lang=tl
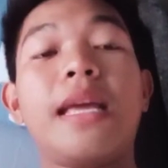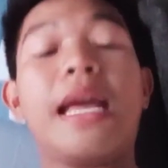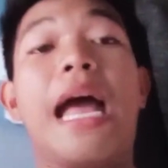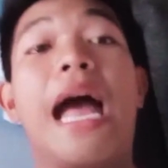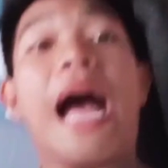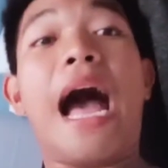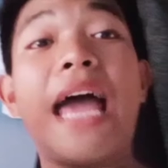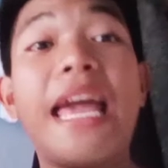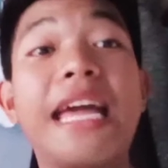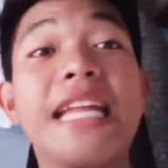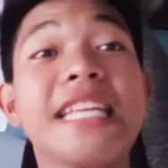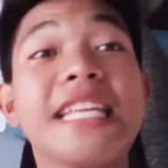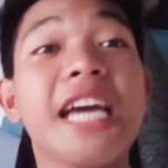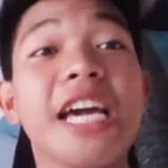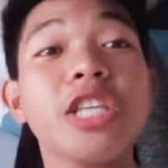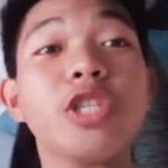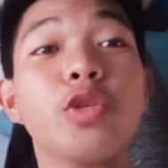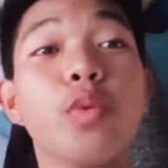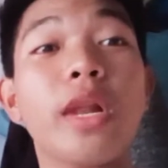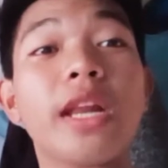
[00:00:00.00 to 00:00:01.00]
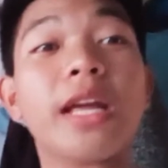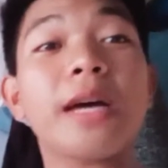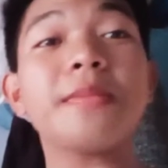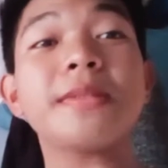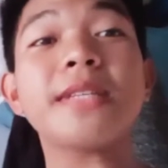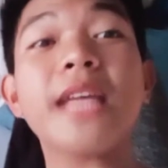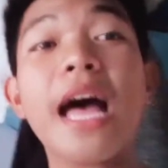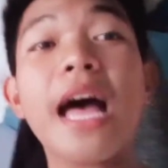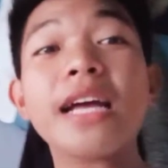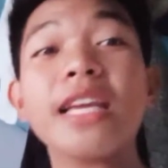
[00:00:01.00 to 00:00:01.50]
Ayan guys, welcome
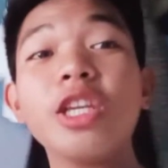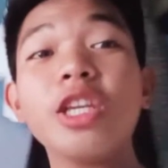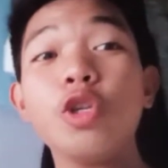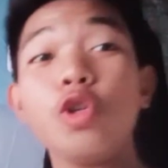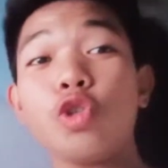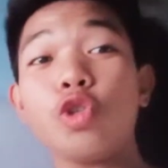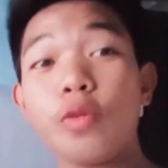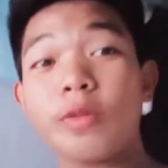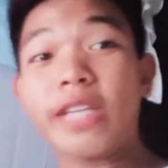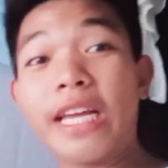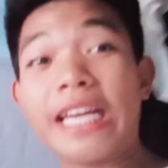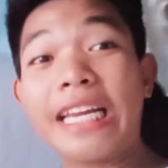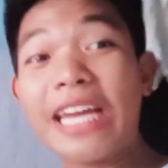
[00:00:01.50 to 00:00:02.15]
sa aking YouTube channel.